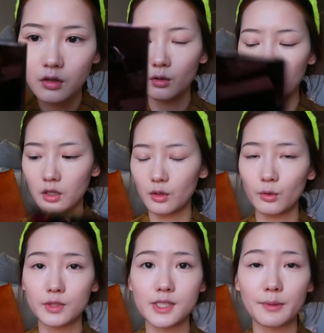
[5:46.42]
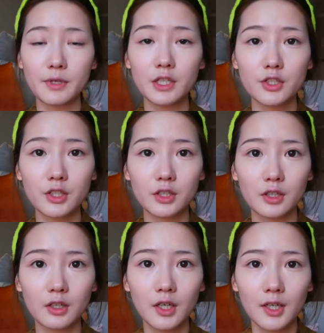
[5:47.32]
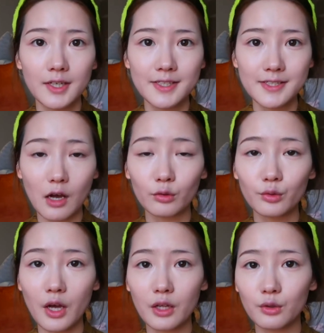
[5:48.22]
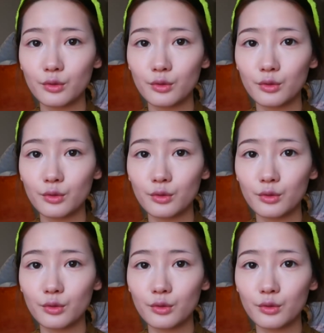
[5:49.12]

哇，我前面的这个小暖